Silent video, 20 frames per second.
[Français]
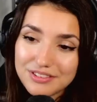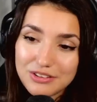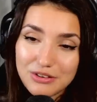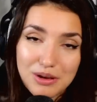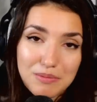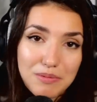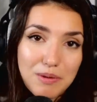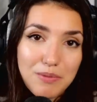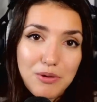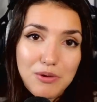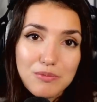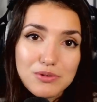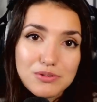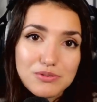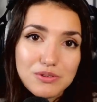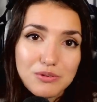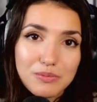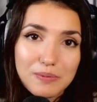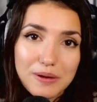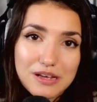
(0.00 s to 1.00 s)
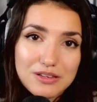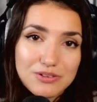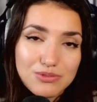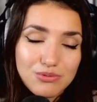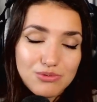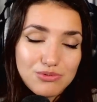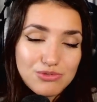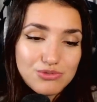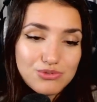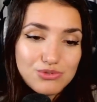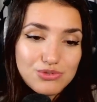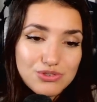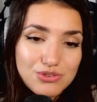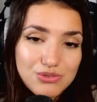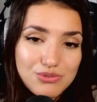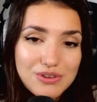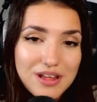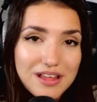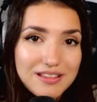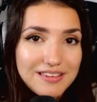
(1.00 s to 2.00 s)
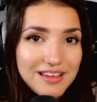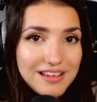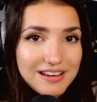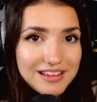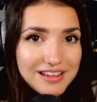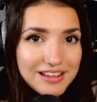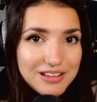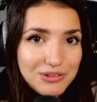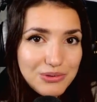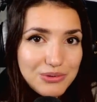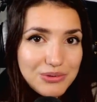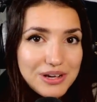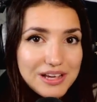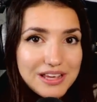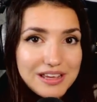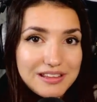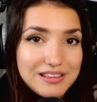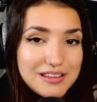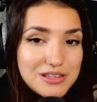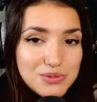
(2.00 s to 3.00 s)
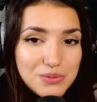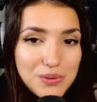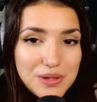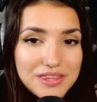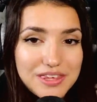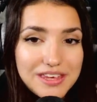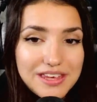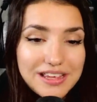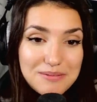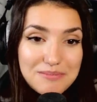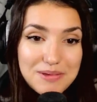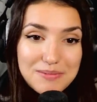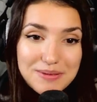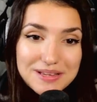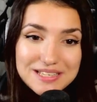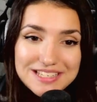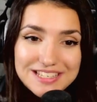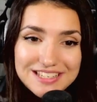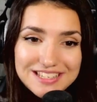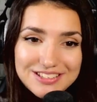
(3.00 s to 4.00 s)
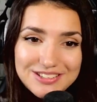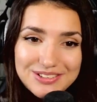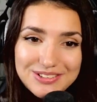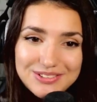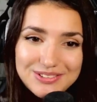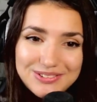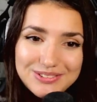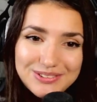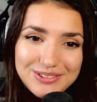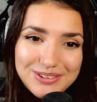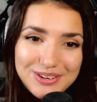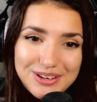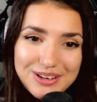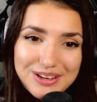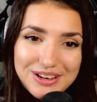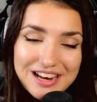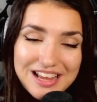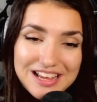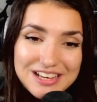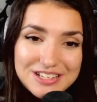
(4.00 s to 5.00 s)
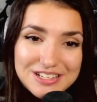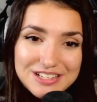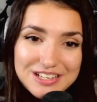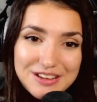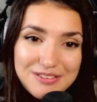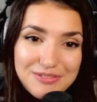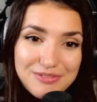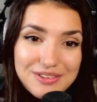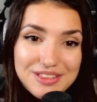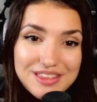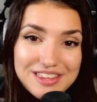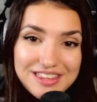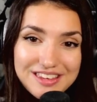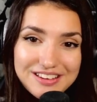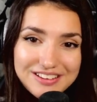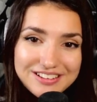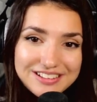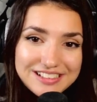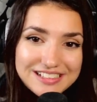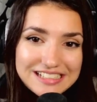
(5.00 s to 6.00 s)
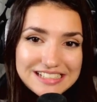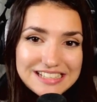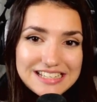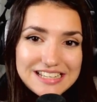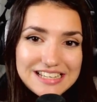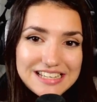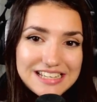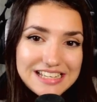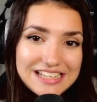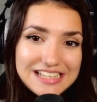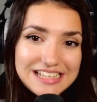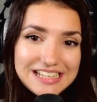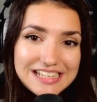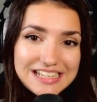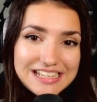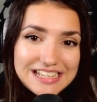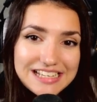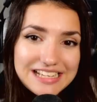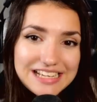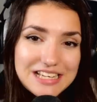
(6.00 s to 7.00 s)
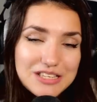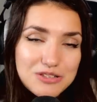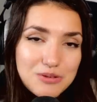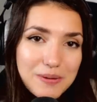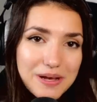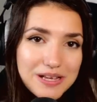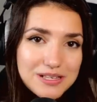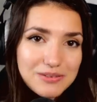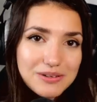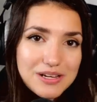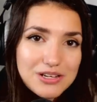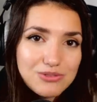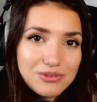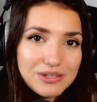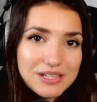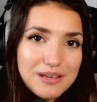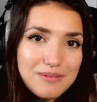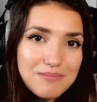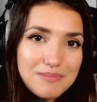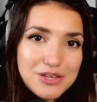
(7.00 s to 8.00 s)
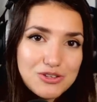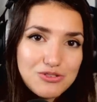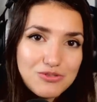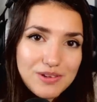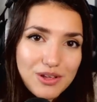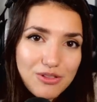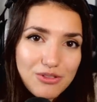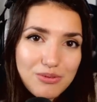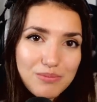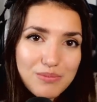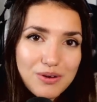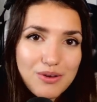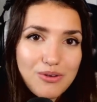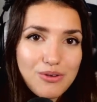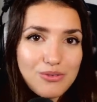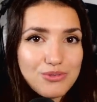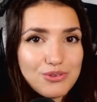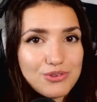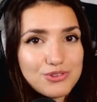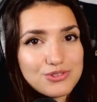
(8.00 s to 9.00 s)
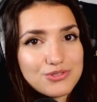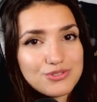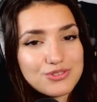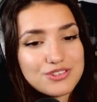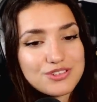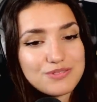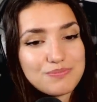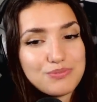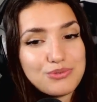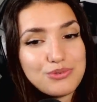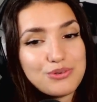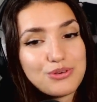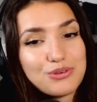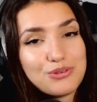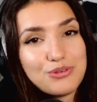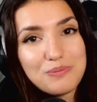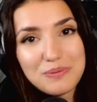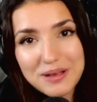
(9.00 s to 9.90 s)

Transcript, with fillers: il y aurait même pas eu besoin d'opération, juste une attelle et t'aurais été soignée, m'a dit, du coup, euh, là, j'ai fini euh, les, opérations de la journée, mais tu viens demain en urgence pour une